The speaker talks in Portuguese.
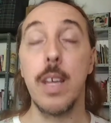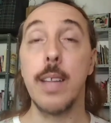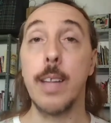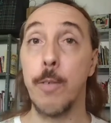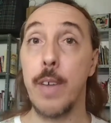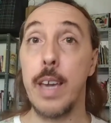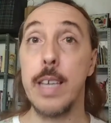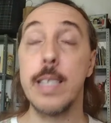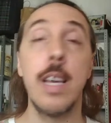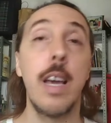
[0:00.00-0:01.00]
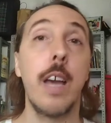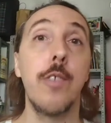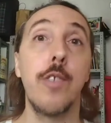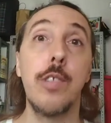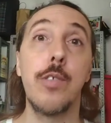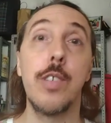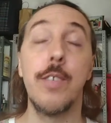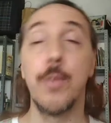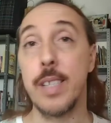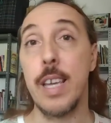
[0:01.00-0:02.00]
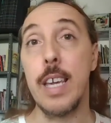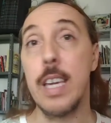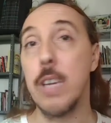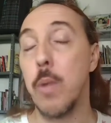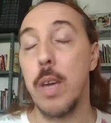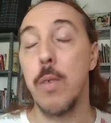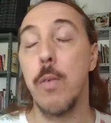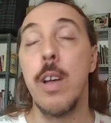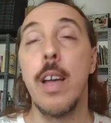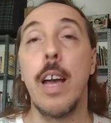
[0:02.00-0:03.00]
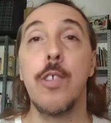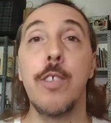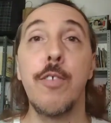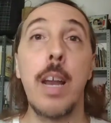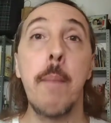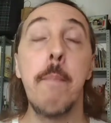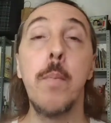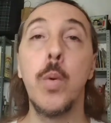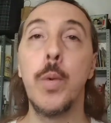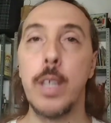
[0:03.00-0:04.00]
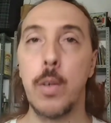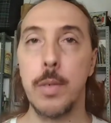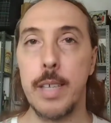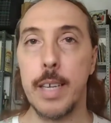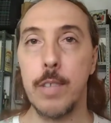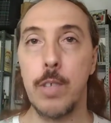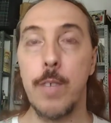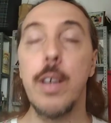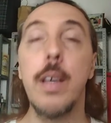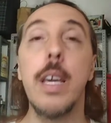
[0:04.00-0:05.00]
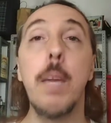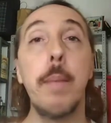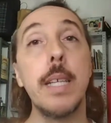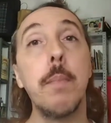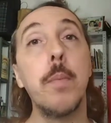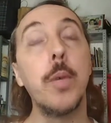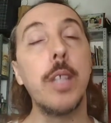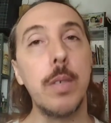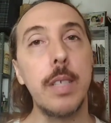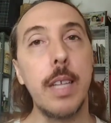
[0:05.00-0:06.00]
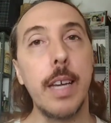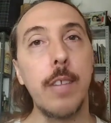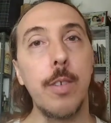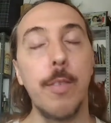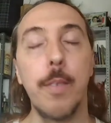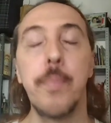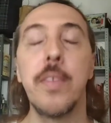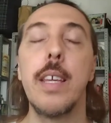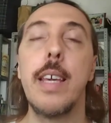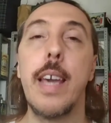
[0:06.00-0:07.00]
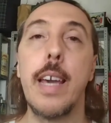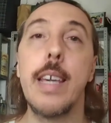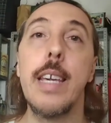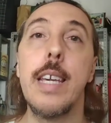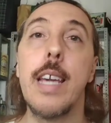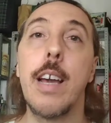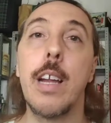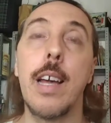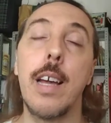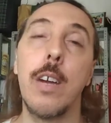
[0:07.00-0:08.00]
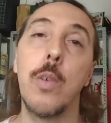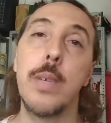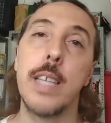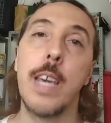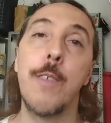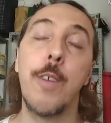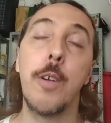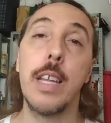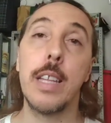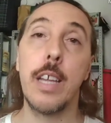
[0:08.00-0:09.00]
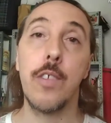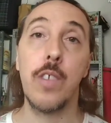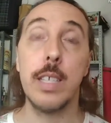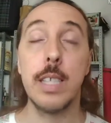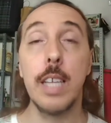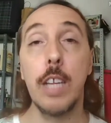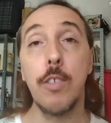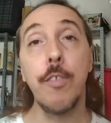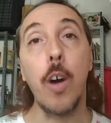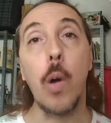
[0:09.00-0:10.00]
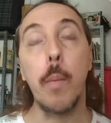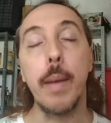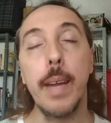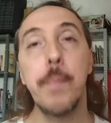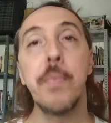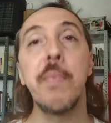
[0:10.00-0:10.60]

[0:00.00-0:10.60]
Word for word: Talvez a gente, você e eu, eu, a gente fala muita coisa negativa e pensa muita coisa negativa. E aí a, a Luísa vai orientar a gente da seguinte forma, né?